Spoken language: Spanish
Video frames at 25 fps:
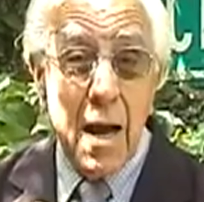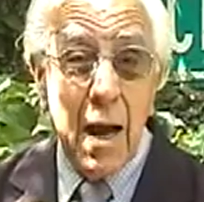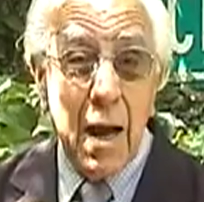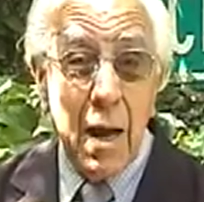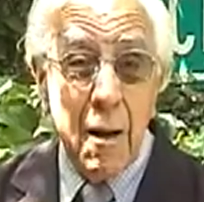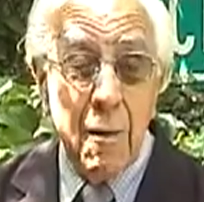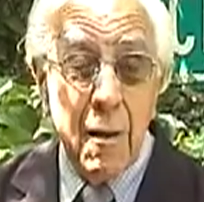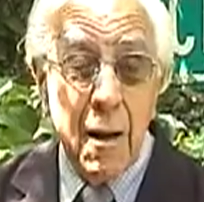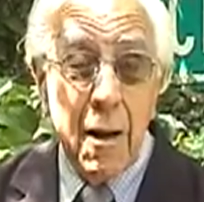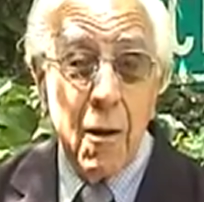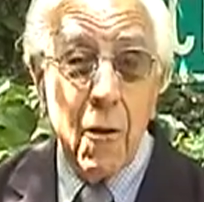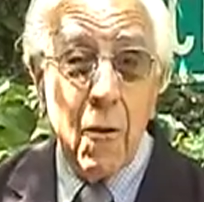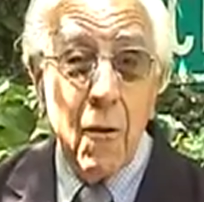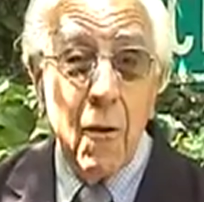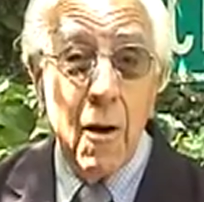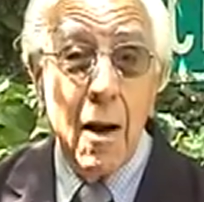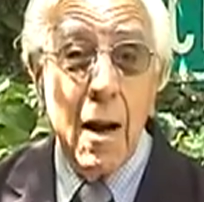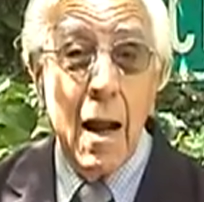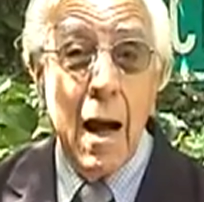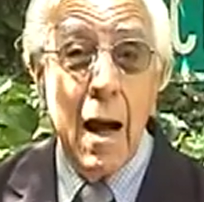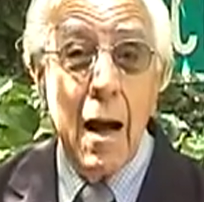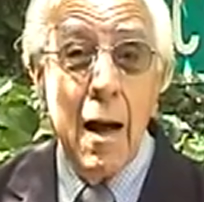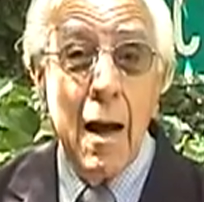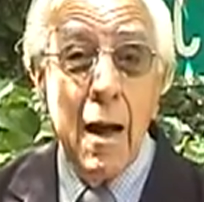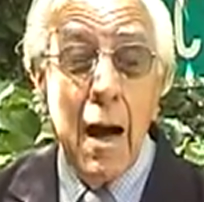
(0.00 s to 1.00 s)
que ver con
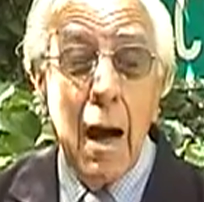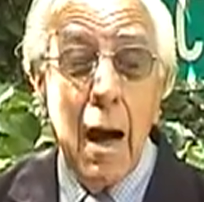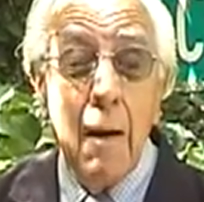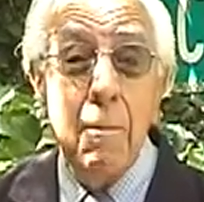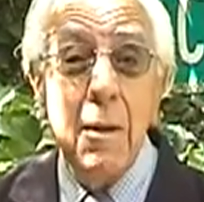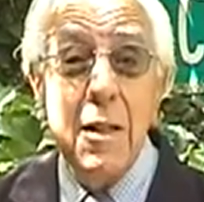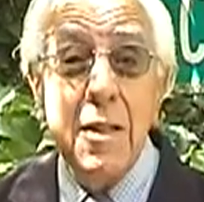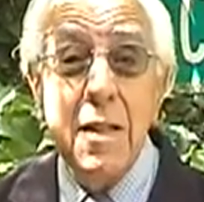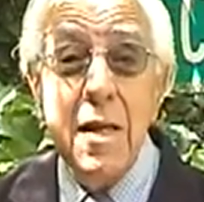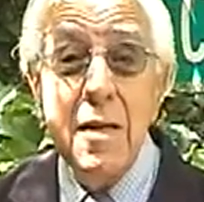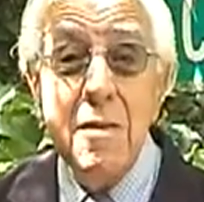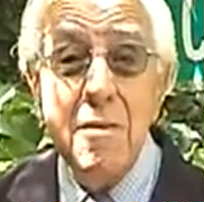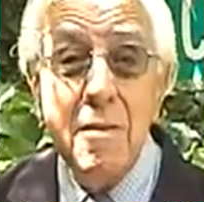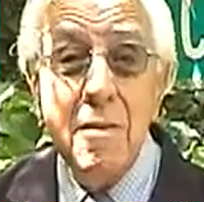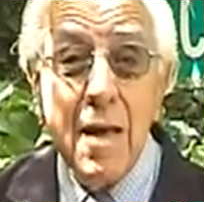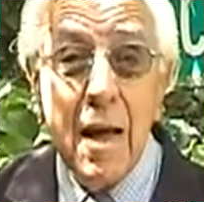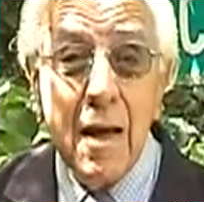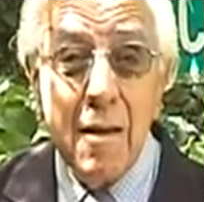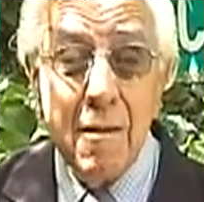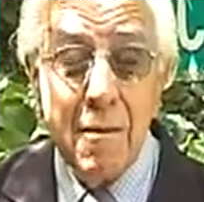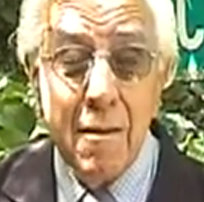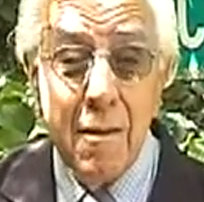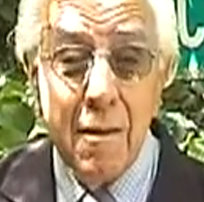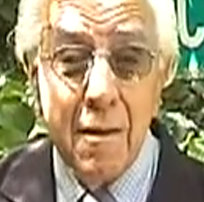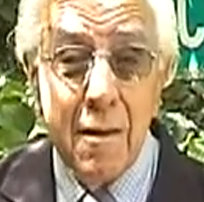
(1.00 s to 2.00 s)
las apetencias
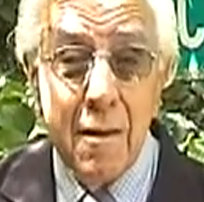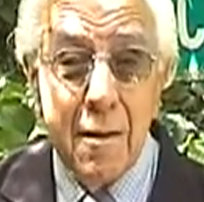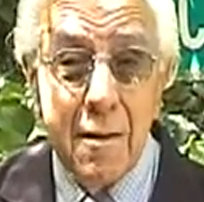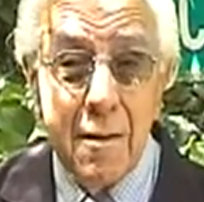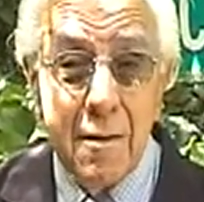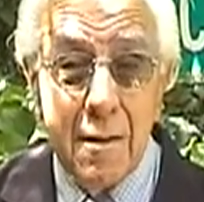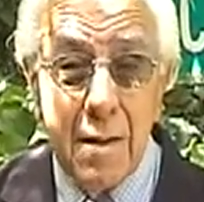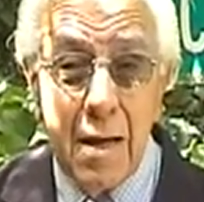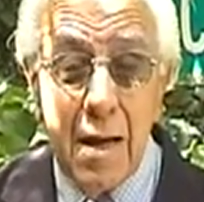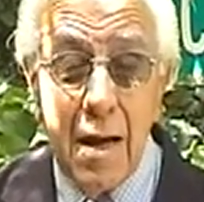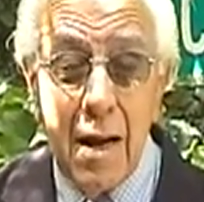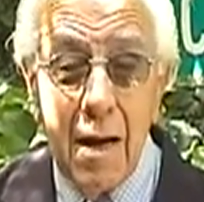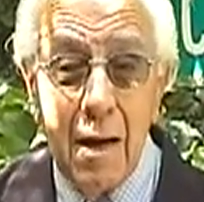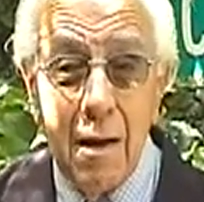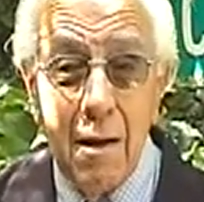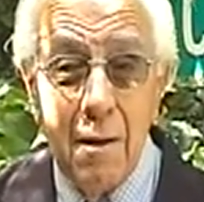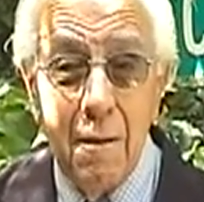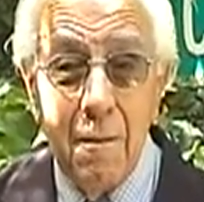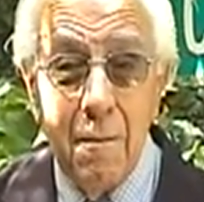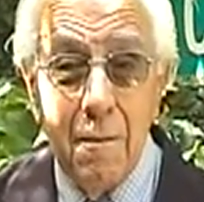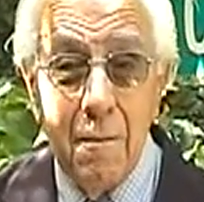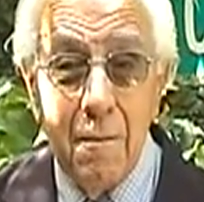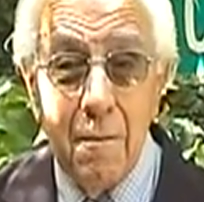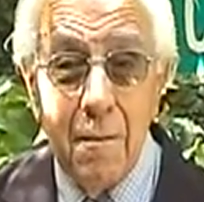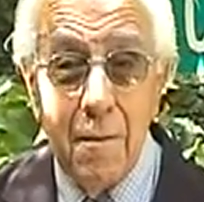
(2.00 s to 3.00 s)
de él.
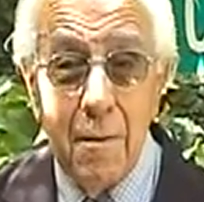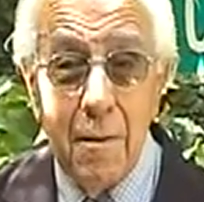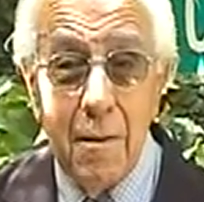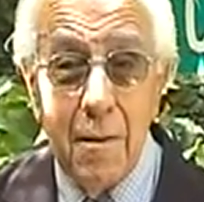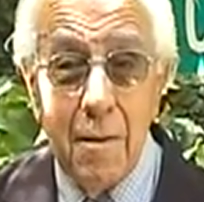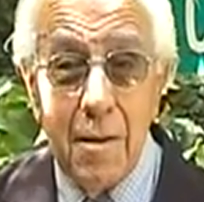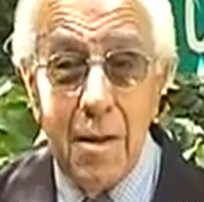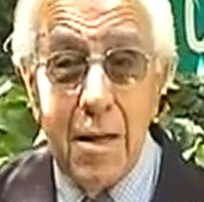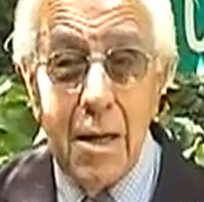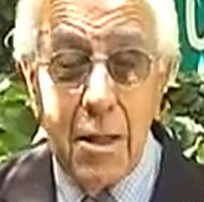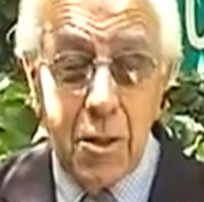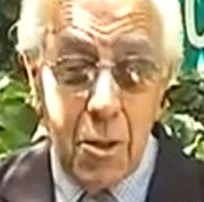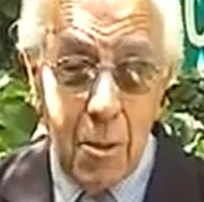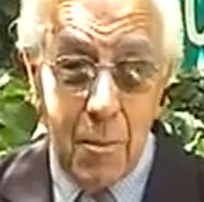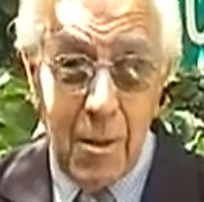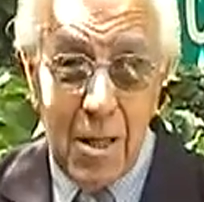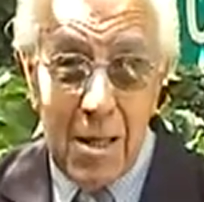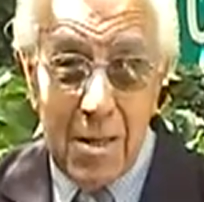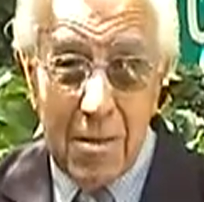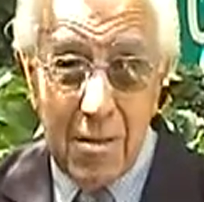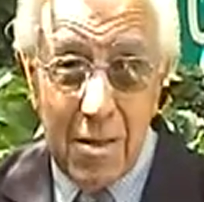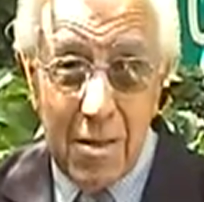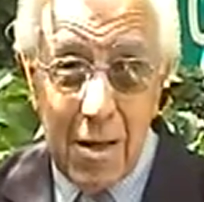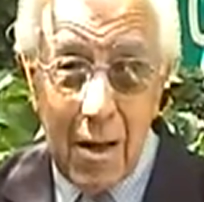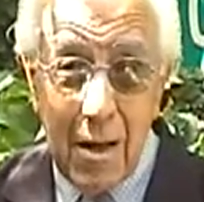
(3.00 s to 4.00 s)
Y esto me
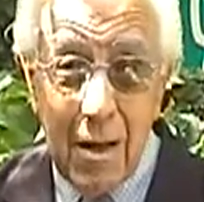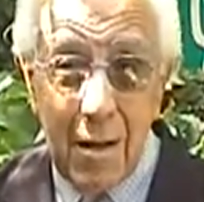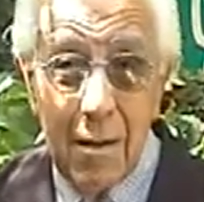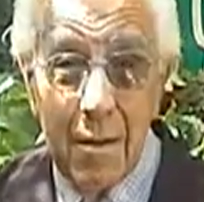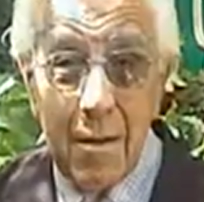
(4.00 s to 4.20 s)
decía.